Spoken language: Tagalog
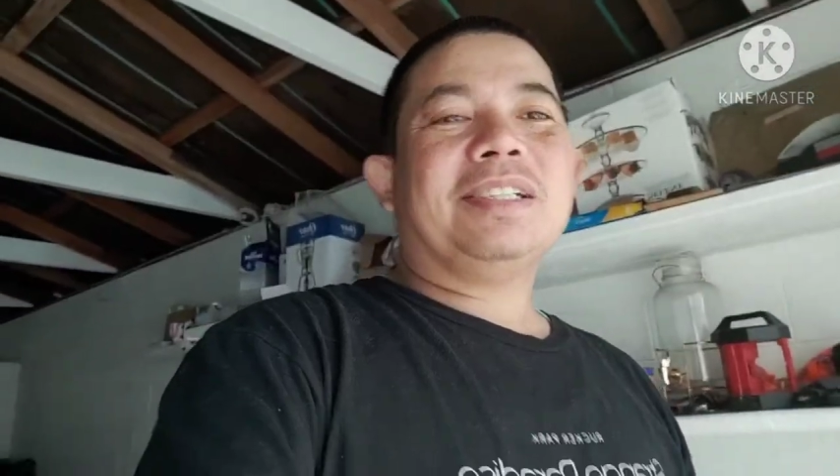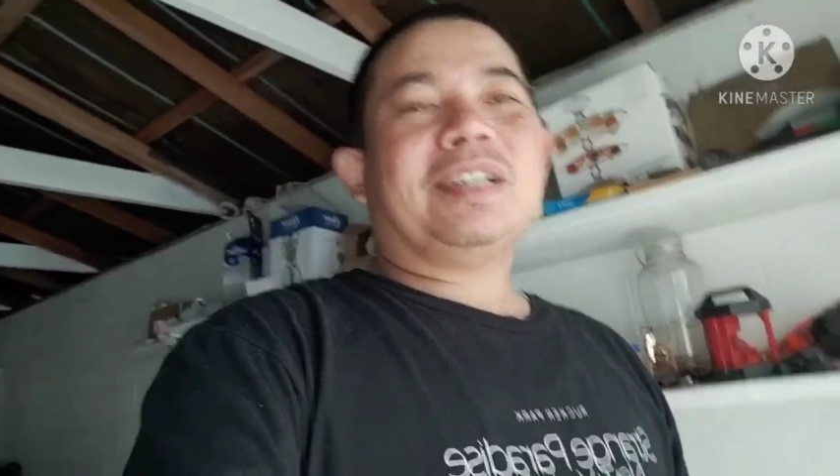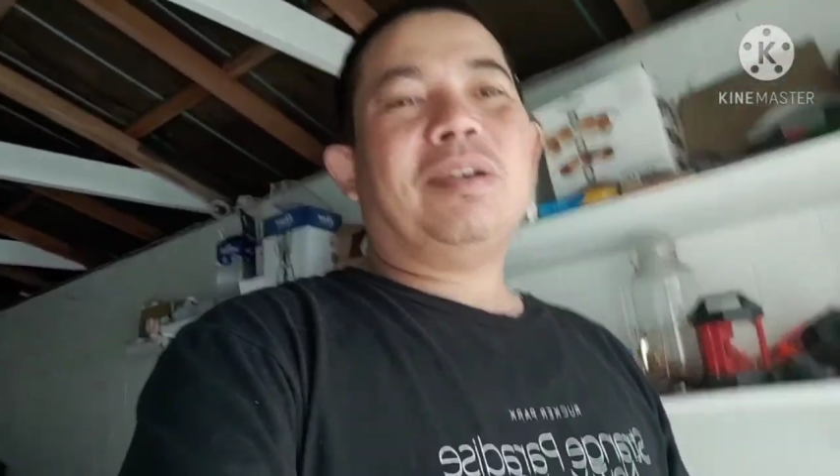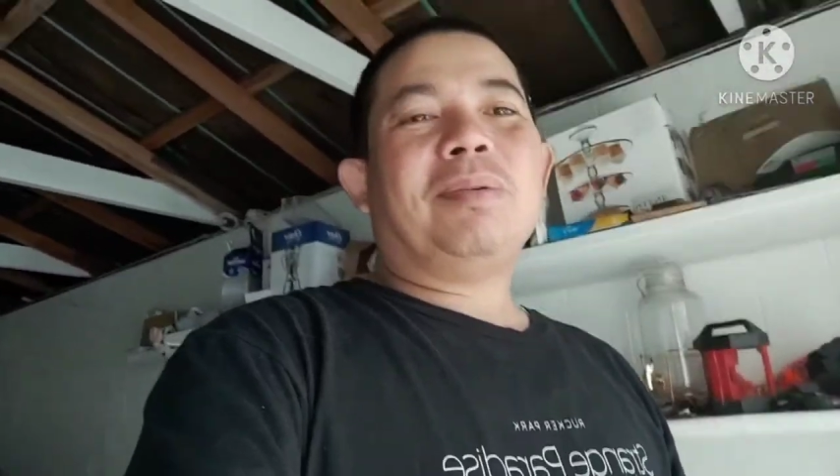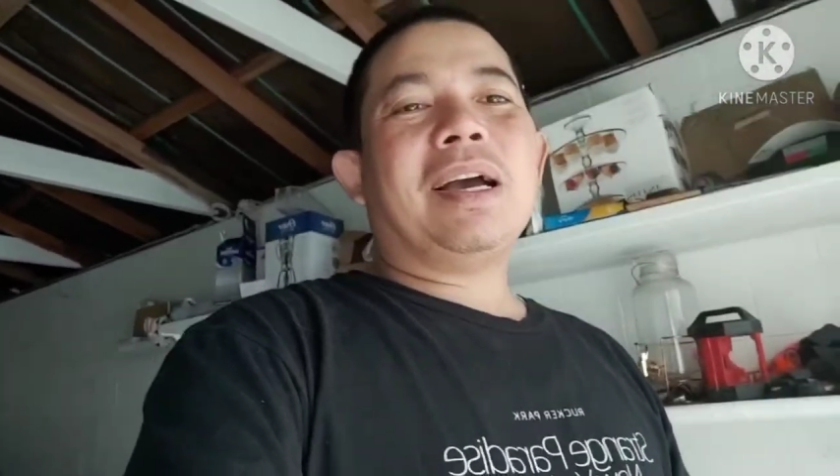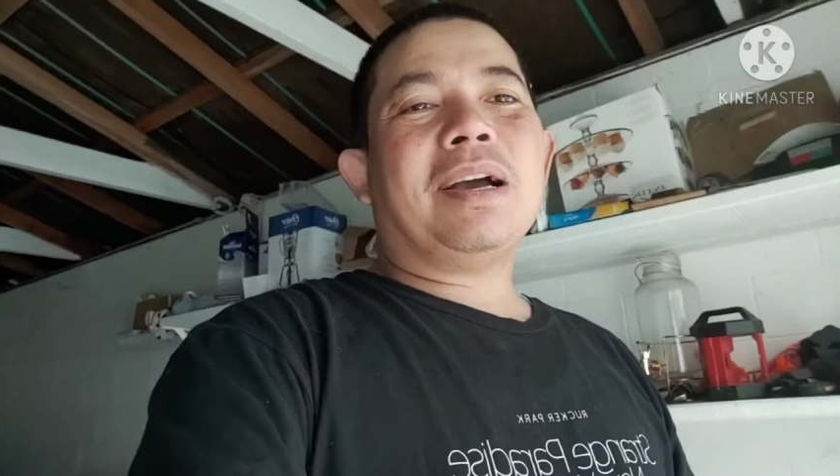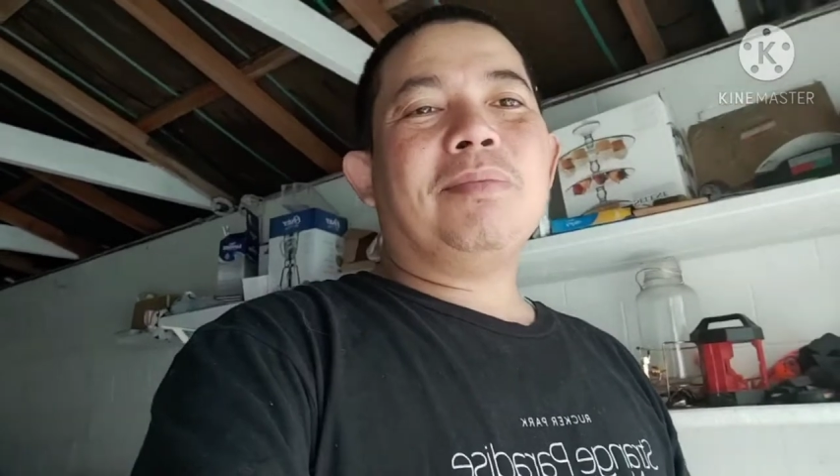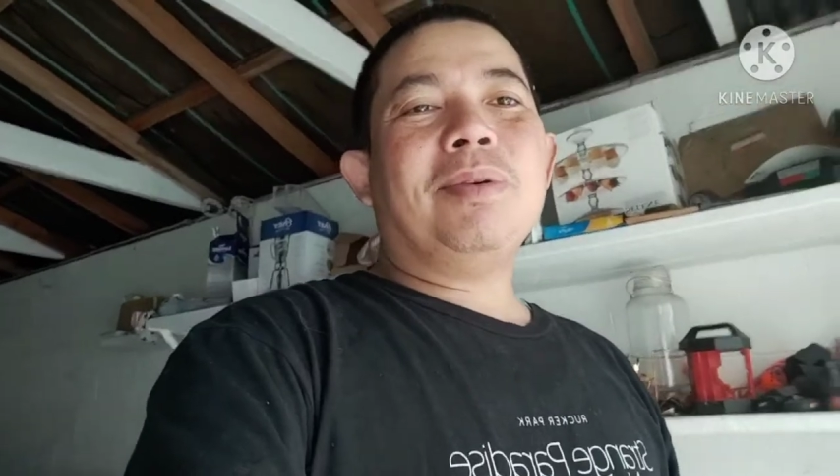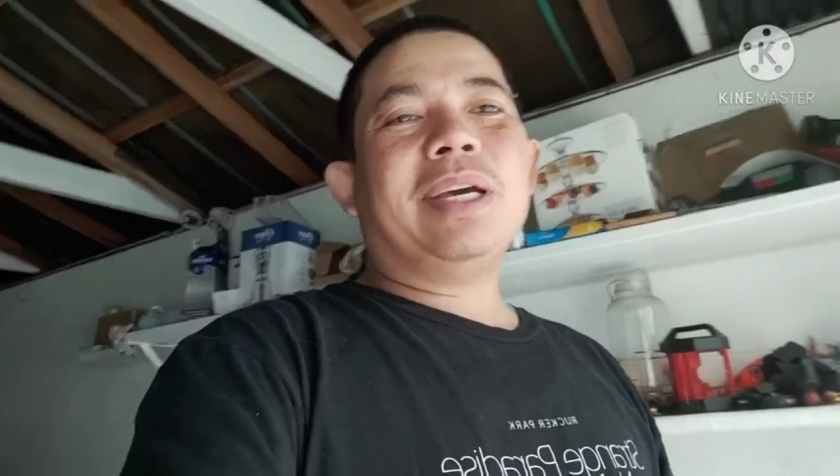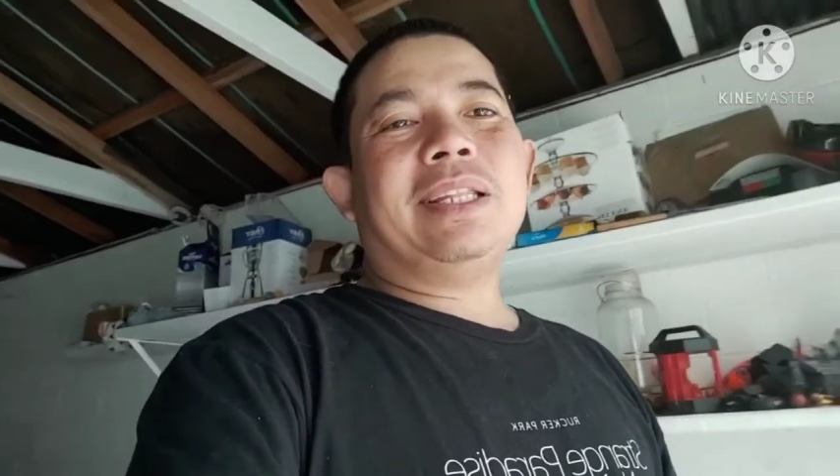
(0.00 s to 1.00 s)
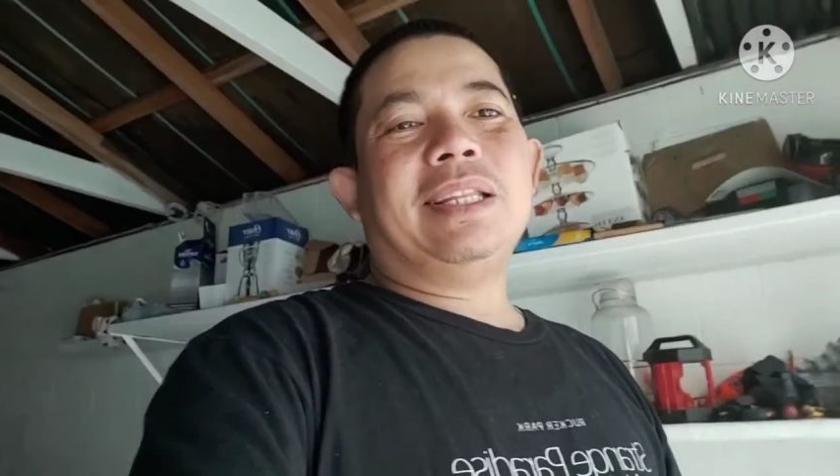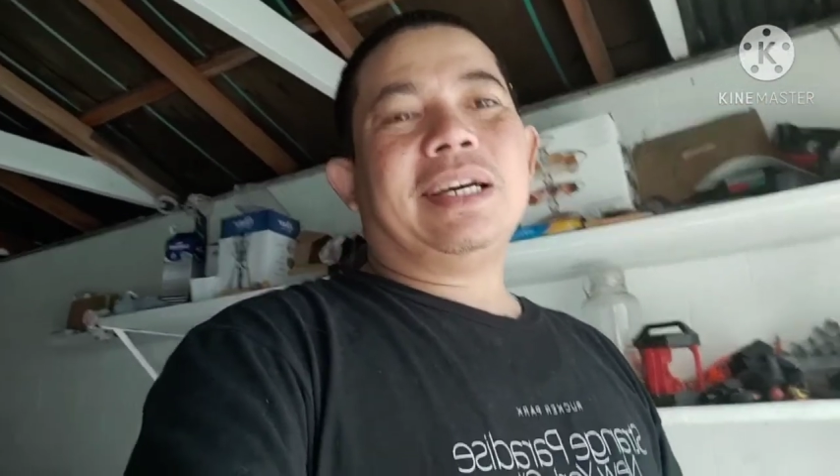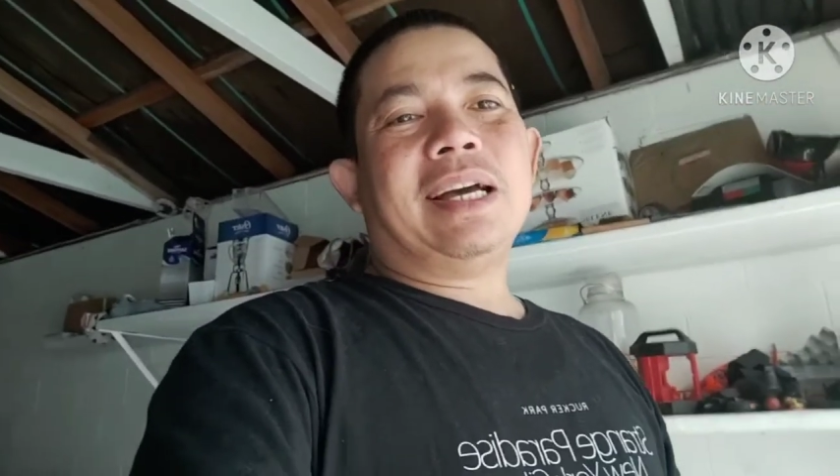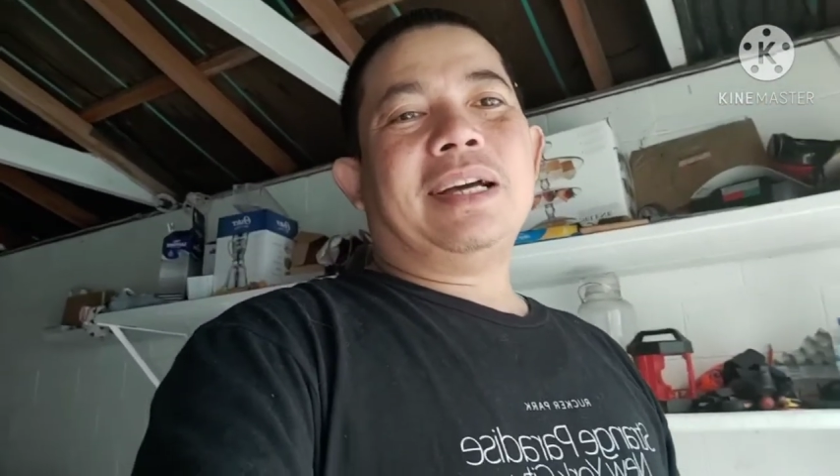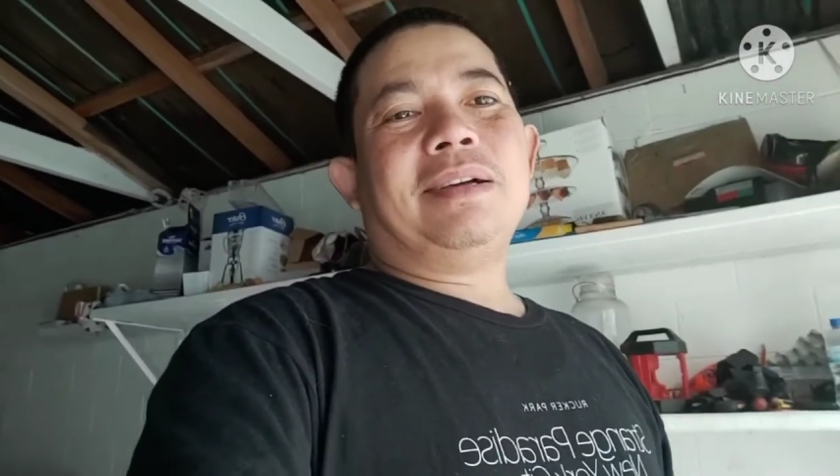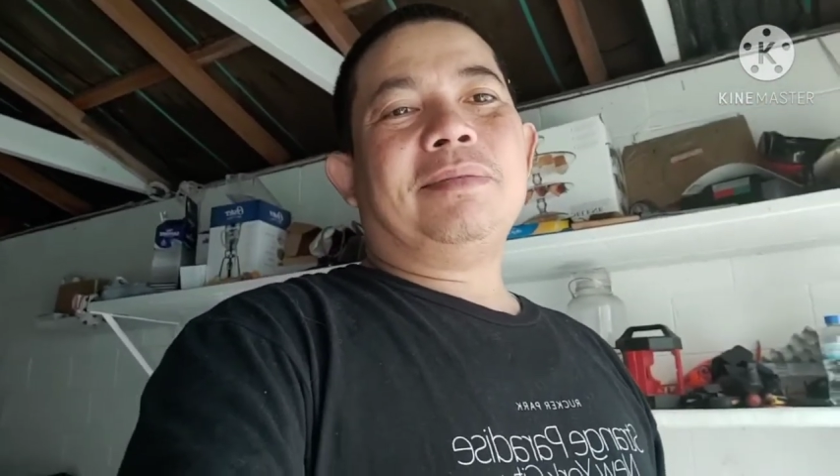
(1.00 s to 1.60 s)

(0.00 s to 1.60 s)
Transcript: So mga kabukid, uh,